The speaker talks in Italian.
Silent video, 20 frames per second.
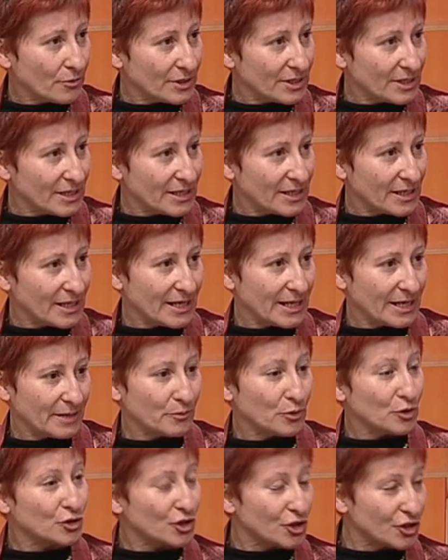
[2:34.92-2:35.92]
quindi le
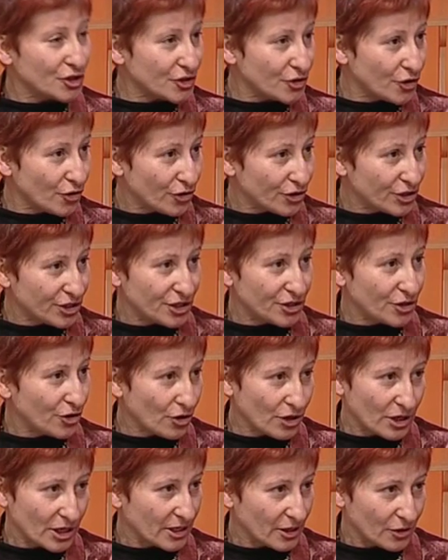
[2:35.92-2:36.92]
posizioni di
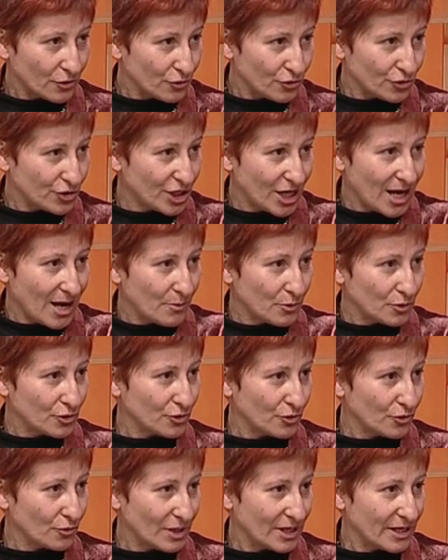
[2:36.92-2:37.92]
yoga che conosciamo,
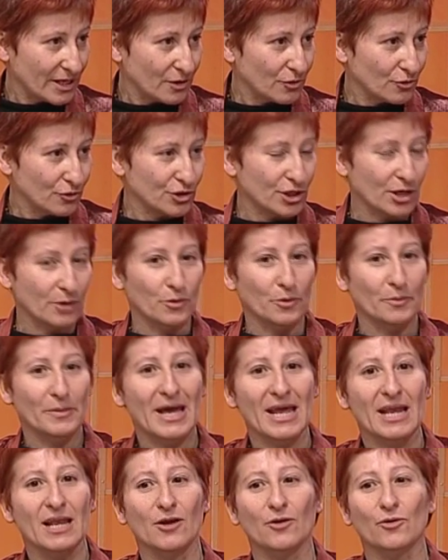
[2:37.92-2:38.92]
sono quelle che conosciamo
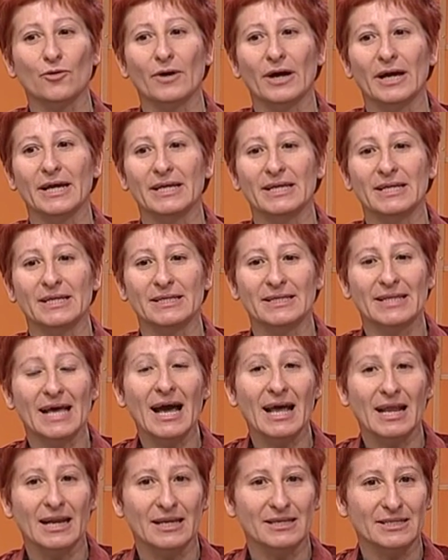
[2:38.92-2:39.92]
meglio qua in
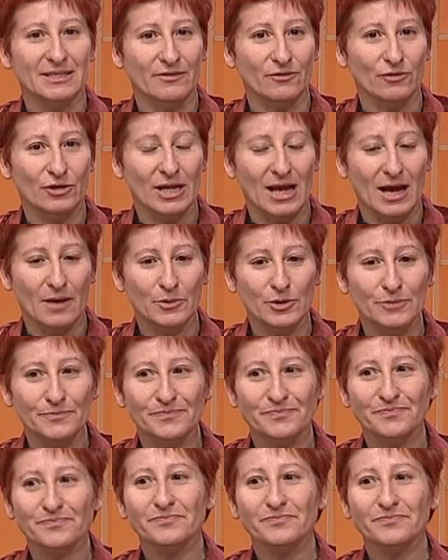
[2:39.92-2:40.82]
Italia se vogliamo.